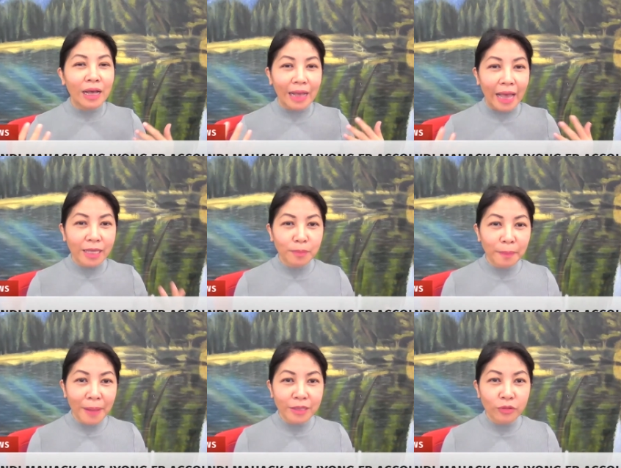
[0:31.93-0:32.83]
kahit
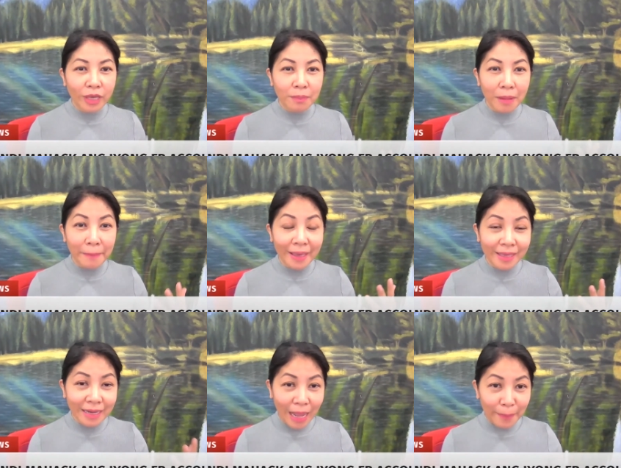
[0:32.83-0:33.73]
paano, eh
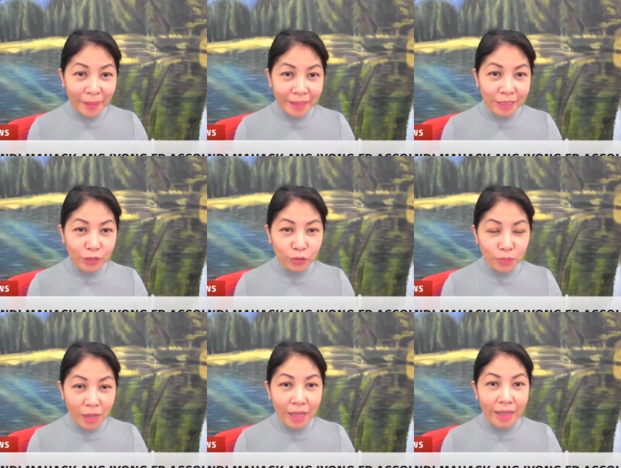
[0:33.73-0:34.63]
mapahirapan itong
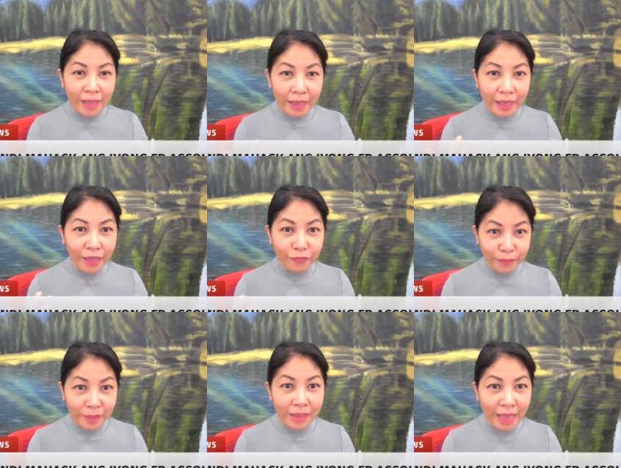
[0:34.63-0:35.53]
mga
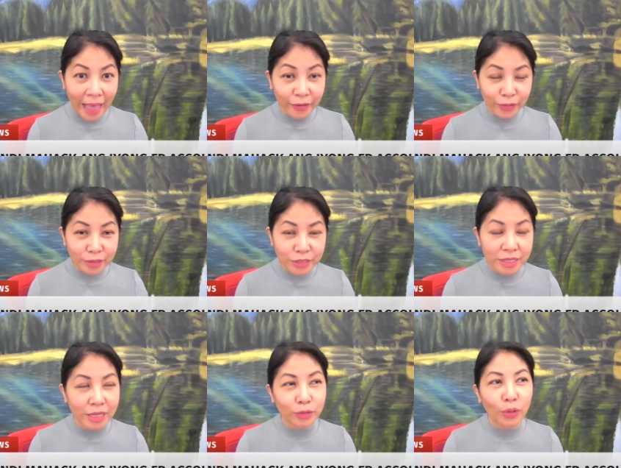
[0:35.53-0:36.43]
FB hackers
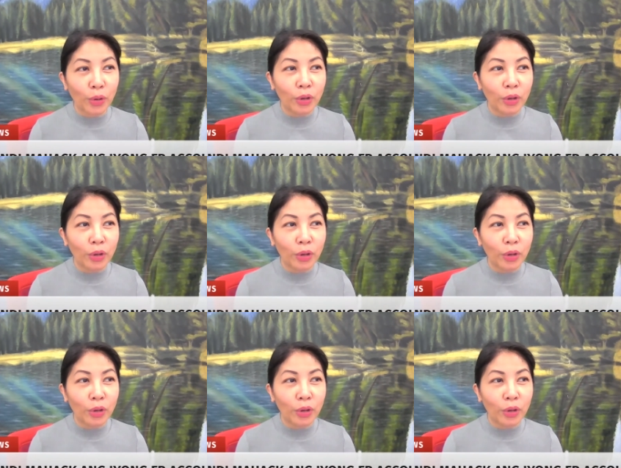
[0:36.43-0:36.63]
na ito.